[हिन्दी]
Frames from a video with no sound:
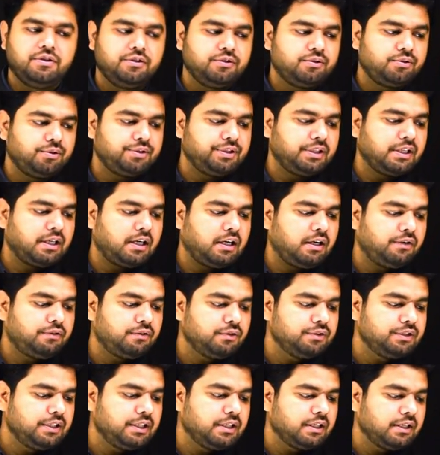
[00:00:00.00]
तो ये हाफ हो
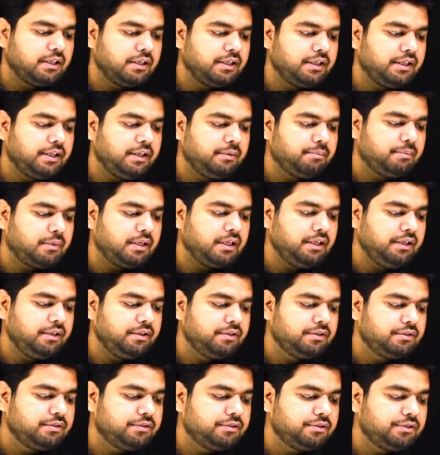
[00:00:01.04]
जाएगा ए बाय
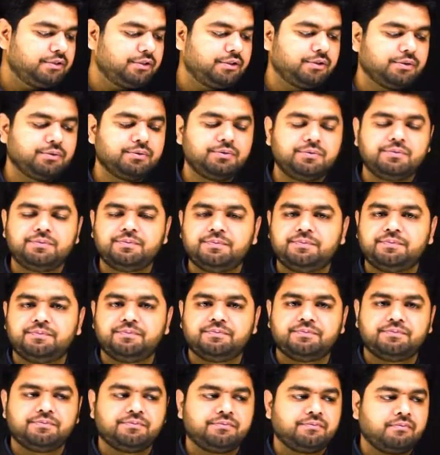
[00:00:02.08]
टू
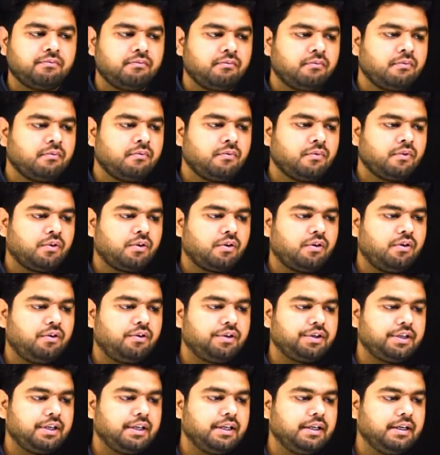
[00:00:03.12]
और
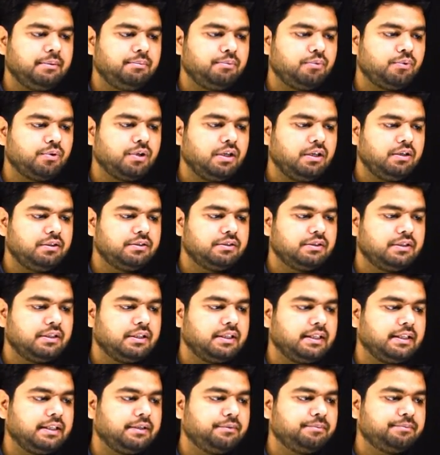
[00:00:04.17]
ये है पूरा
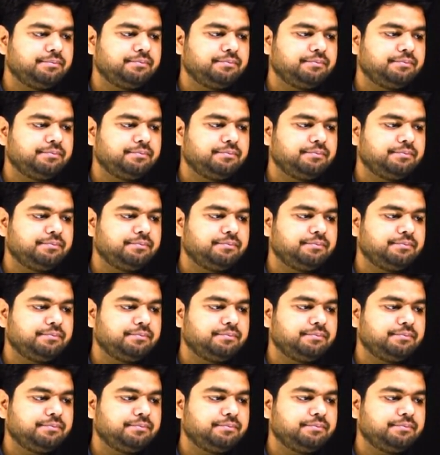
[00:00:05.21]
ए